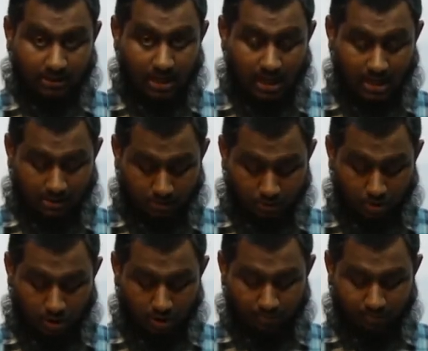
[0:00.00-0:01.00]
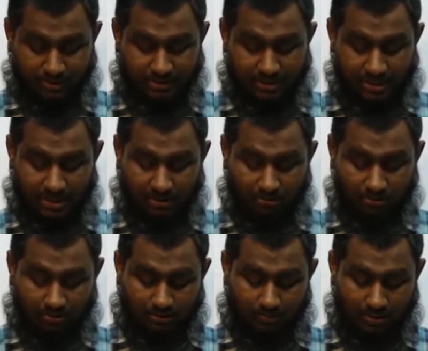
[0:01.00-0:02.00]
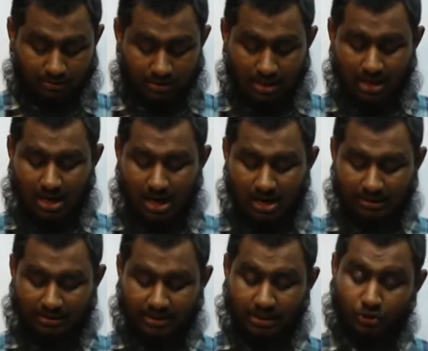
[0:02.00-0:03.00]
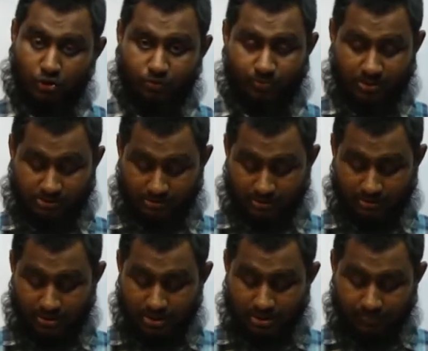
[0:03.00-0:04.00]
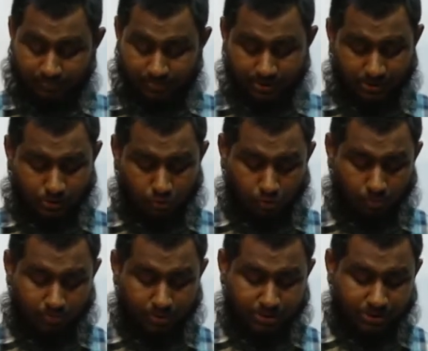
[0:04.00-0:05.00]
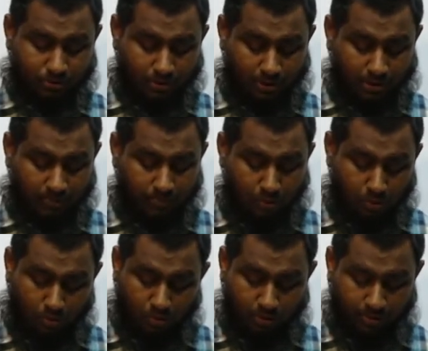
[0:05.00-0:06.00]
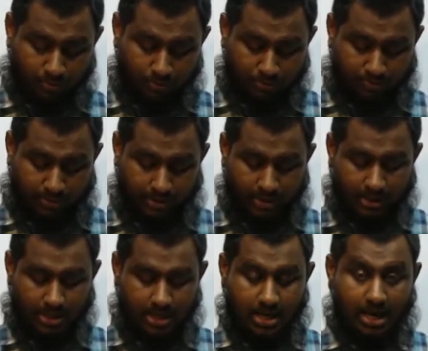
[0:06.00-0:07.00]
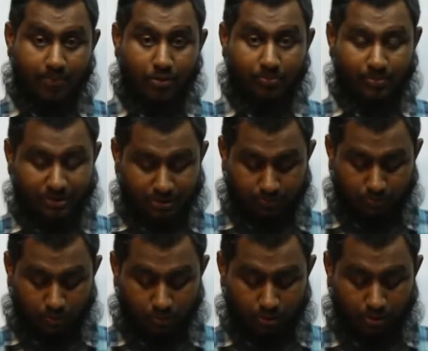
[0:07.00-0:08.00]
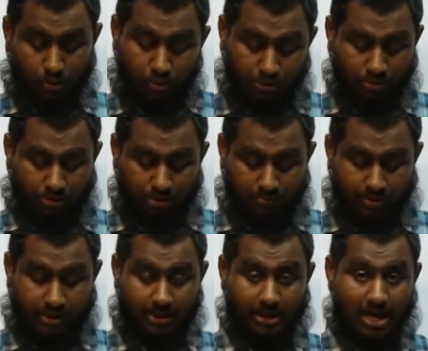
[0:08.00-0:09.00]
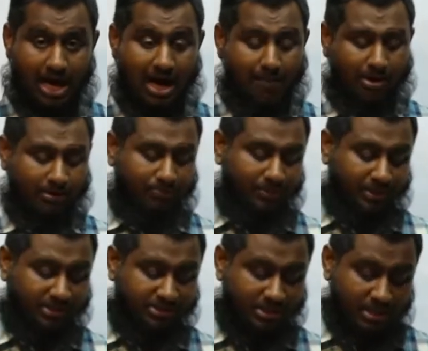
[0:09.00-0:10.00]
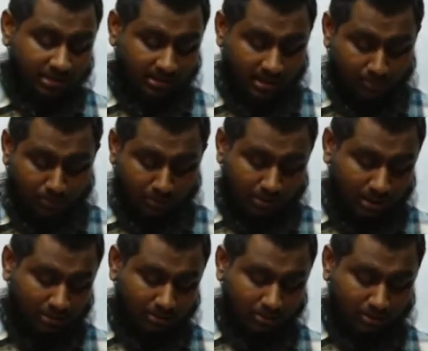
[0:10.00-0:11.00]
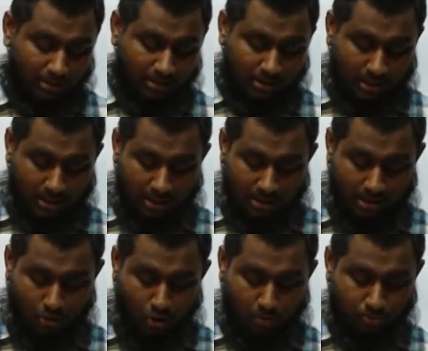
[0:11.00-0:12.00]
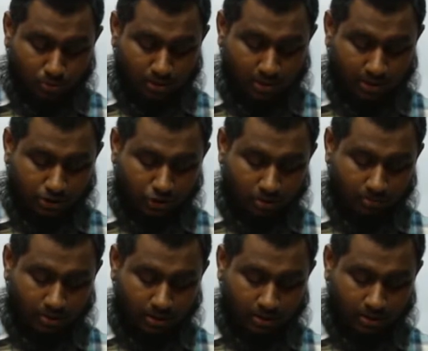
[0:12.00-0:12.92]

ধান গম বীজের এই আর্দ্রতার মাত্রা আট থেকে দশ পার্সেন্ট বীজ খুব বেশি শুকালে ভঙ্গুর হয়ে পড়তে পারে এবং বীজের ভ্রূণের ক্ষতি হতে পারে আবার বীজ নিরাপদ আর্দ্রতার কম শুকালে সব